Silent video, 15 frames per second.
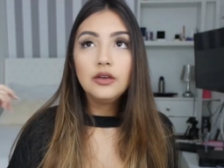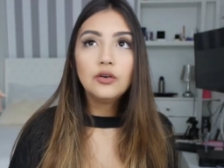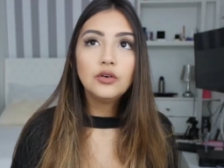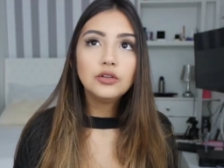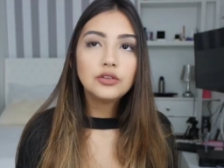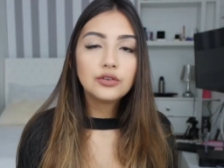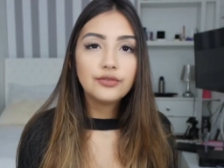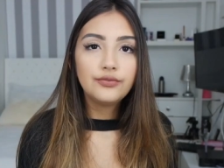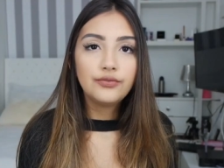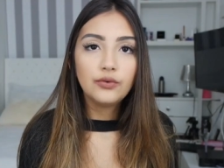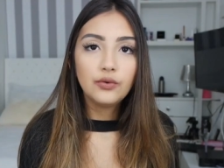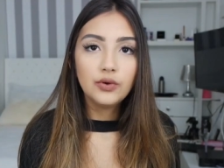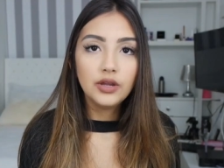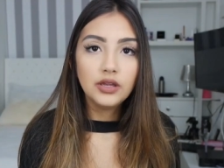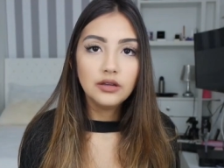E outro
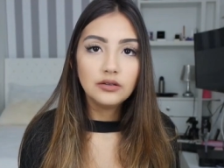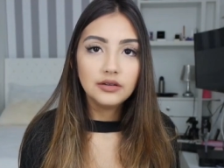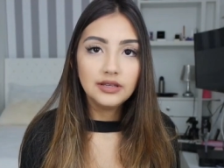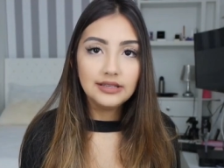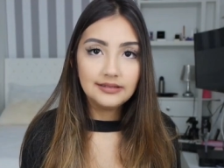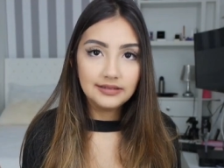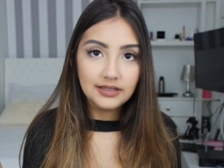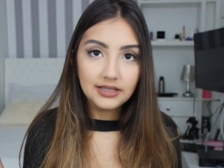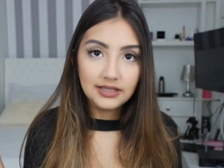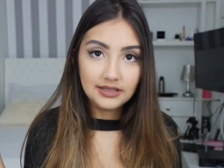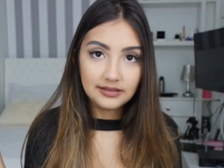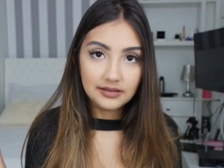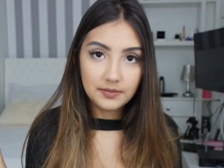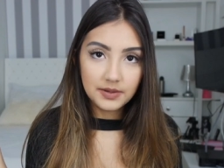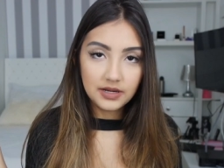foi esse daqui
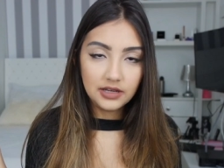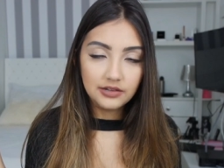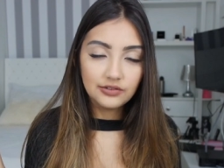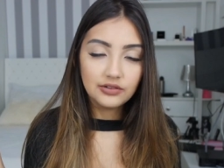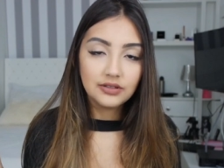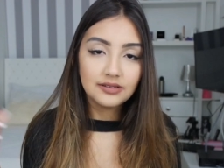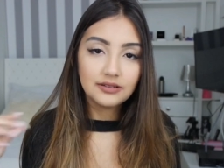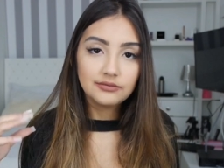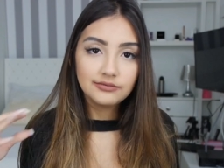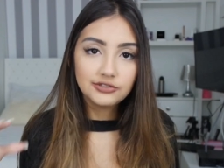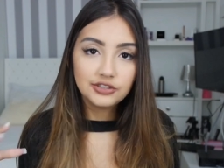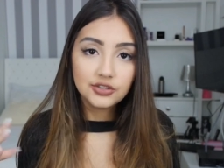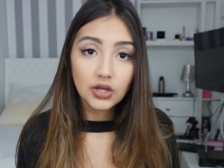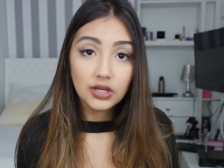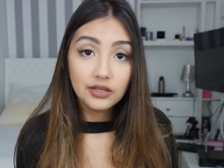dessa parede, que são
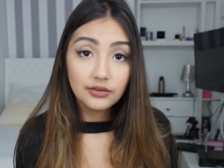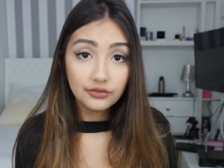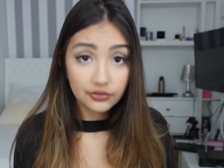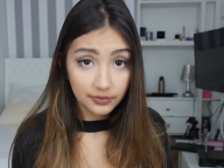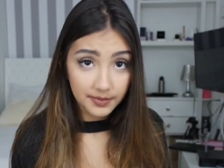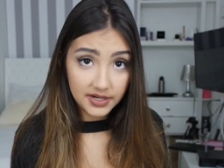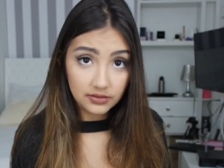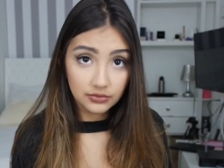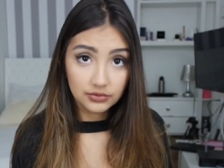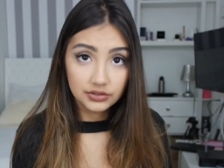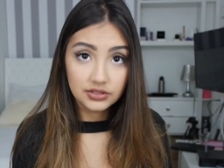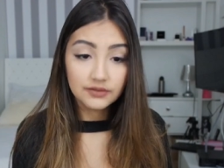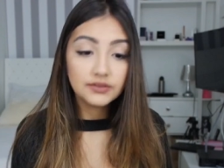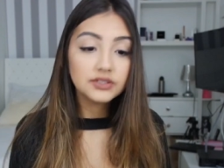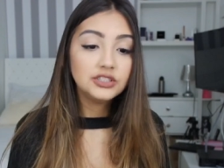tijolinhos
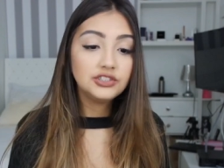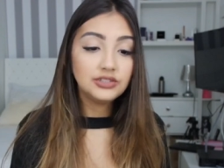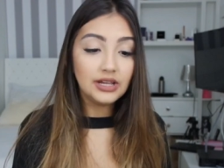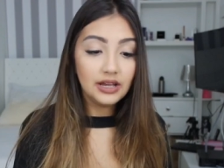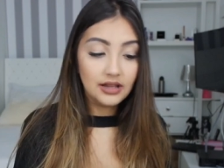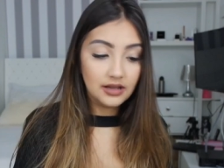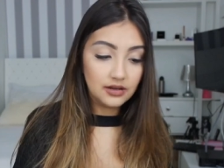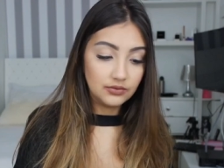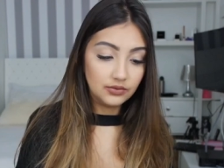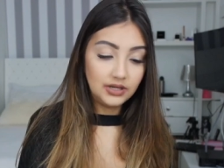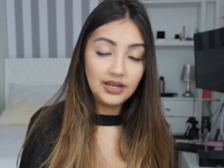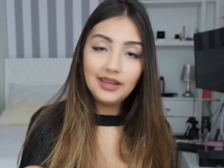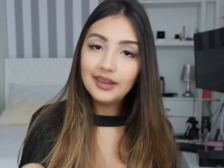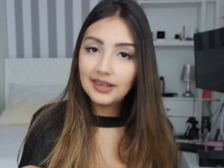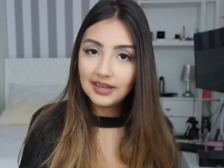brancos. Eu vou deixar o
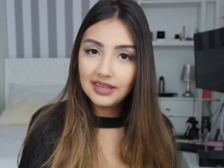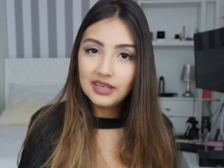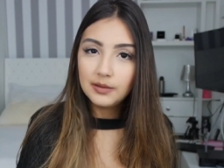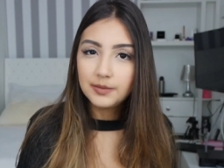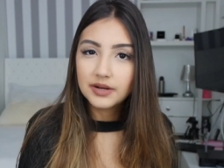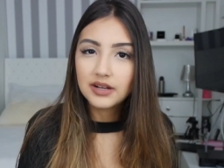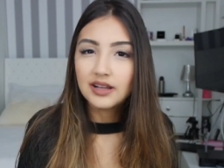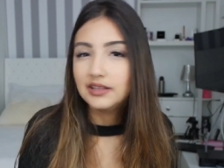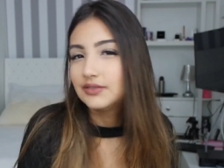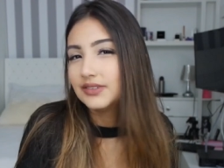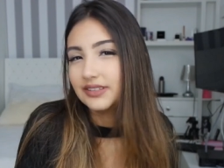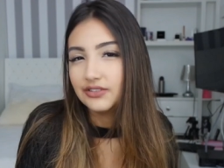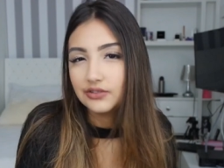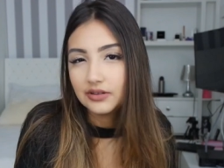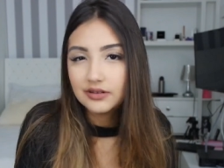link aqui pra caso
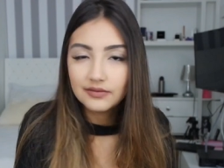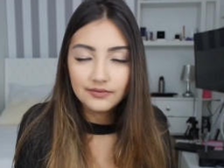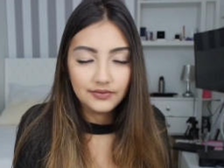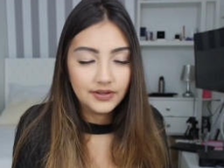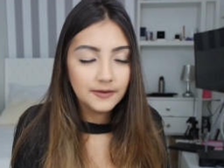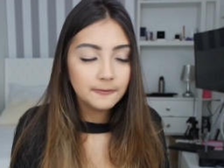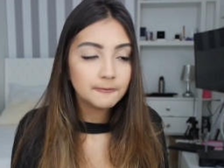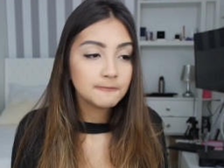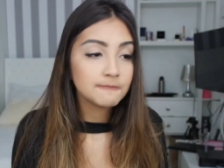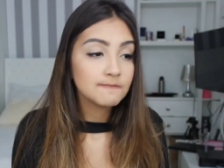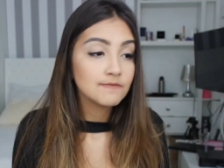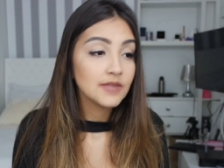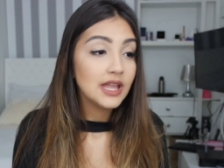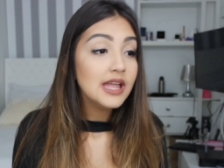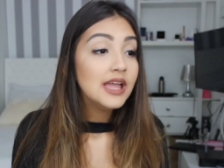vocês queiram ver.
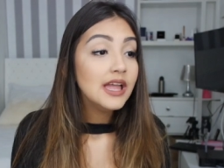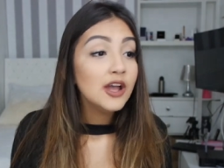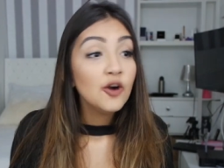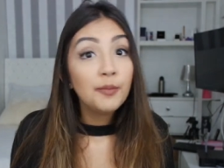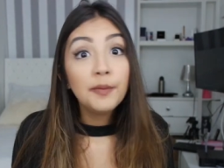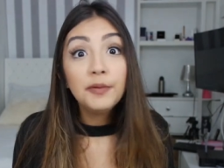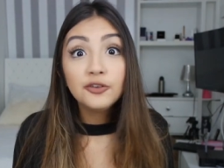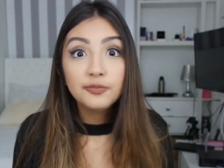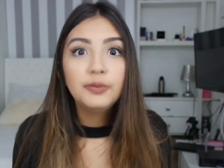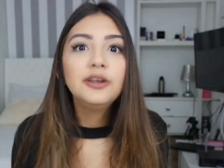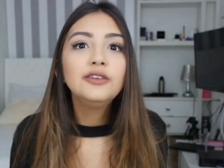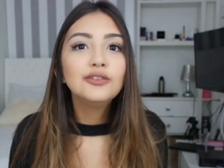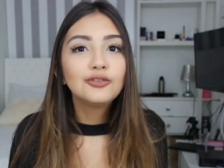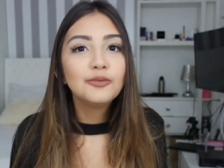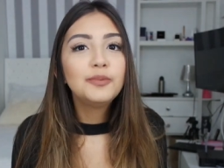Papel de
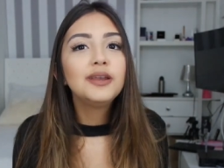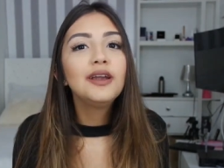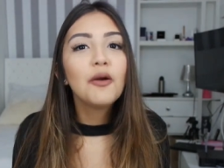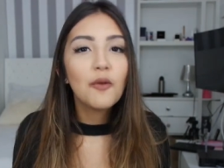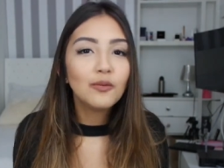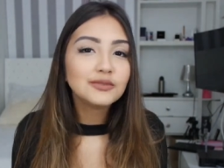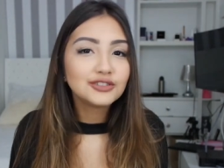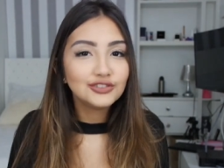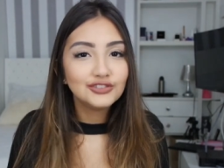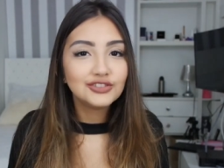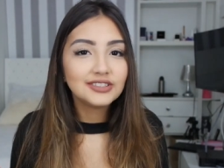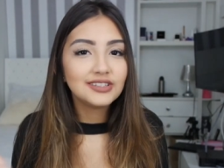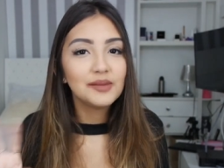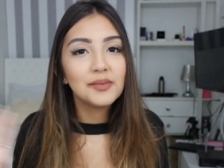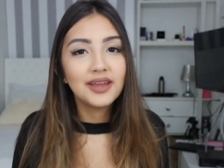parede é super em conta,
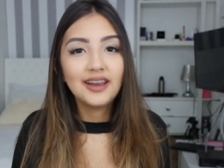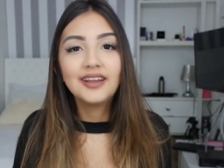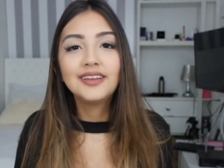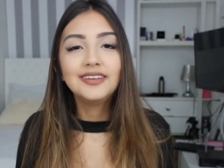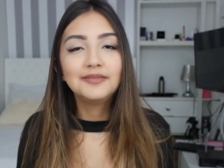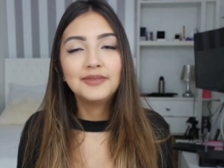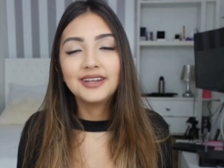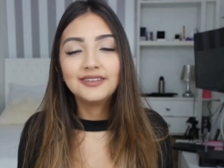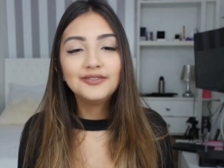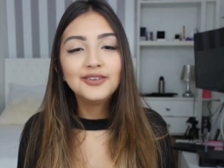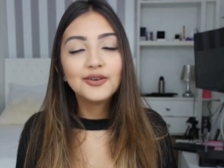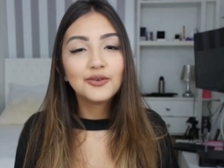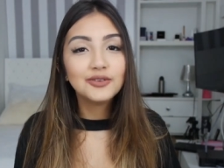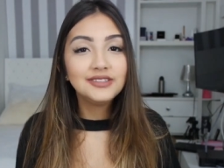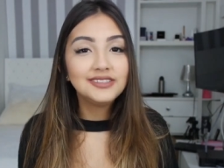gente. Eu achei mara
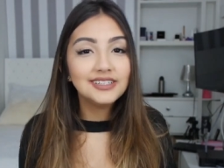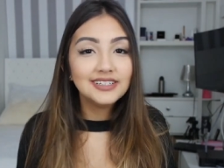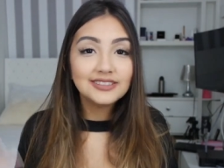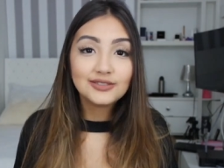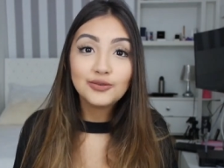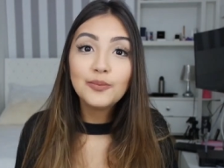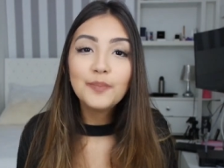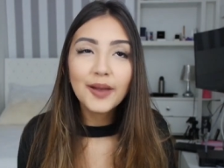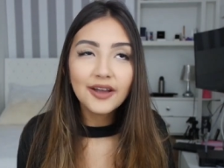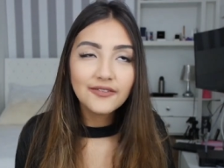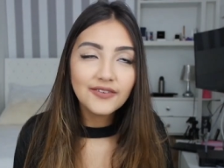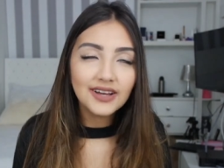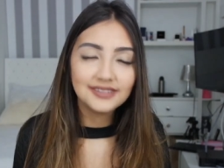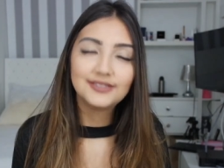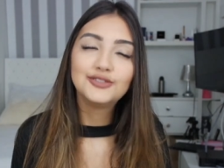maravilhoso e é super
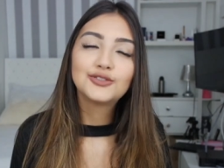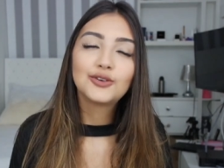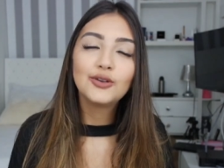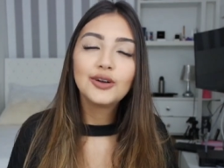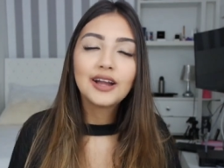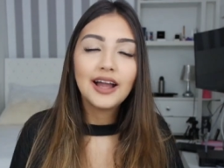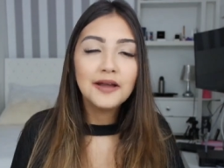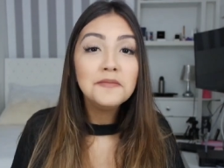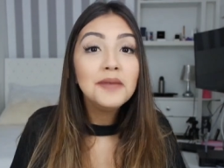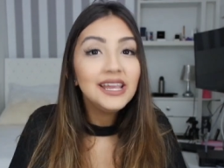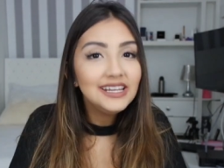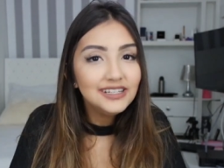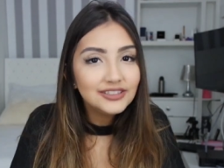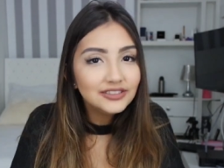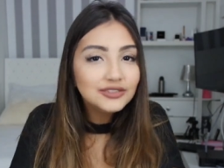fácil de colocar
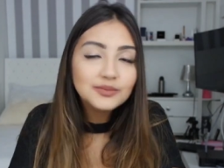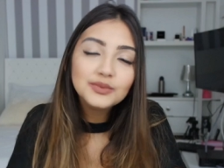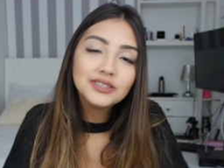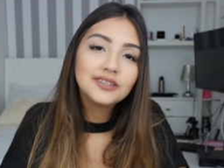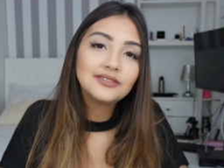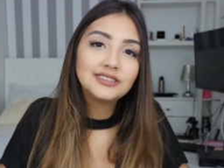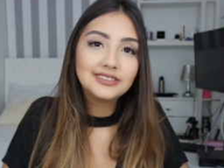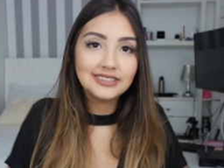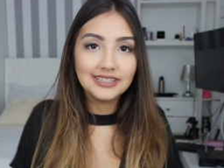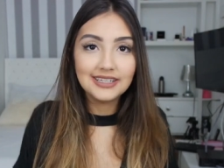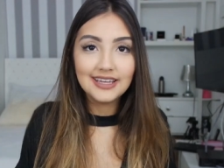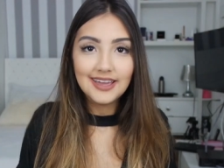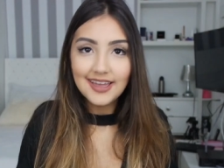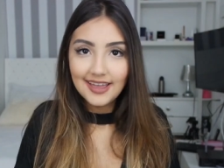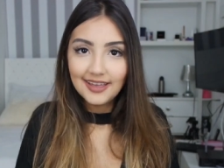mesmo. Então,
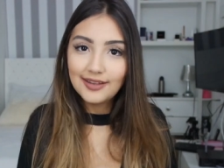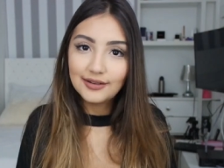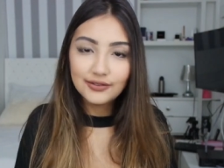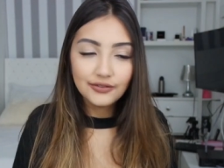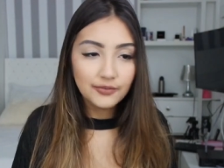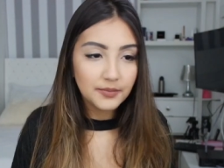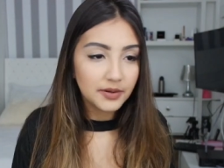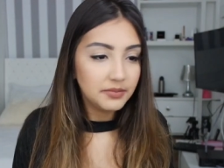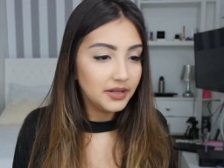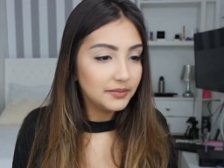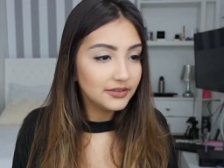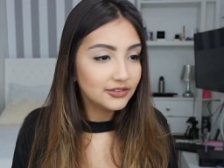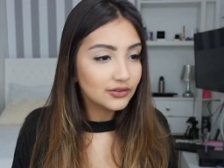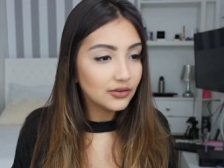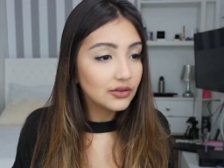assim, eu não tive
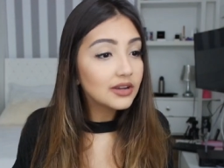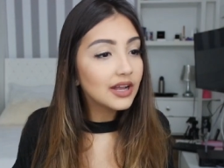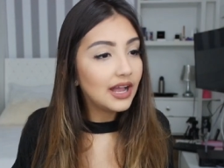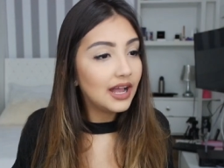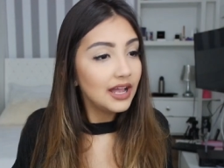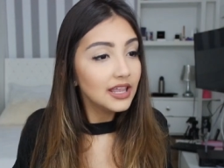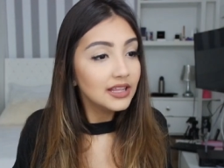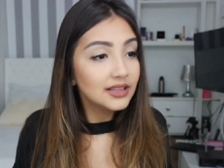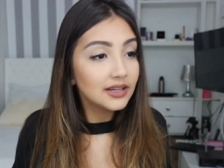problema de colocar.